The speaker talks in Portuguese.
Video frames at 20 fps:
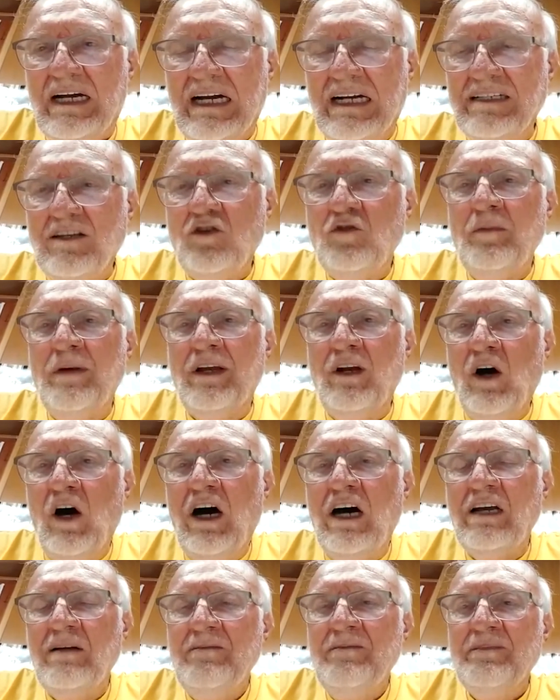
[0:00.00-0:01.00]
Casa do
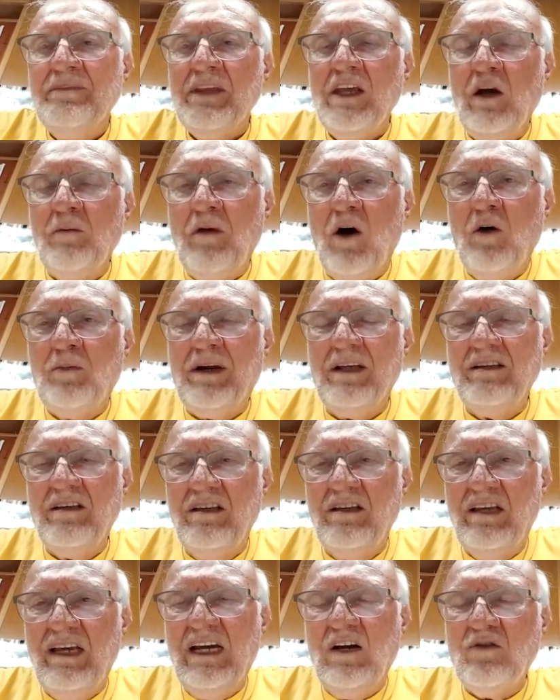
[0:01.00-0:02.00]
Menor é uma obra
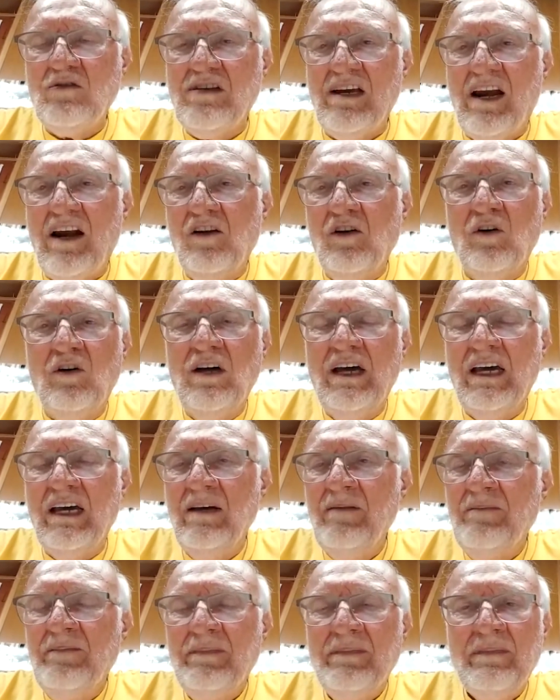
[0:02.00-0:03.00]
de Deus, ela não
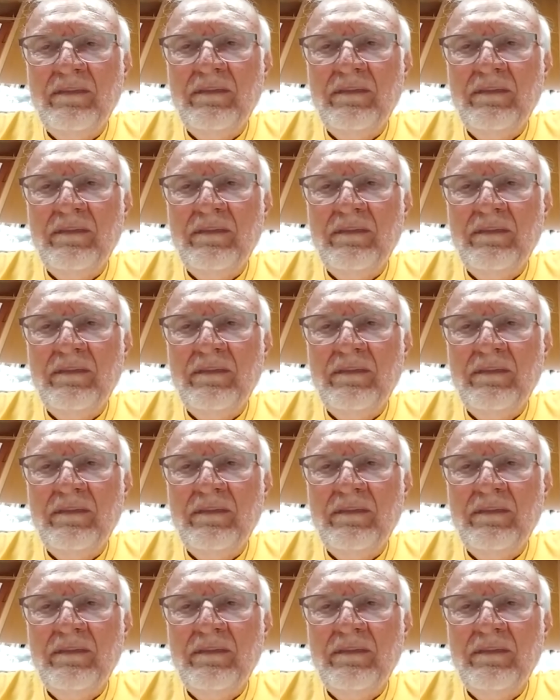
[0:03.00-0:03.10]
é,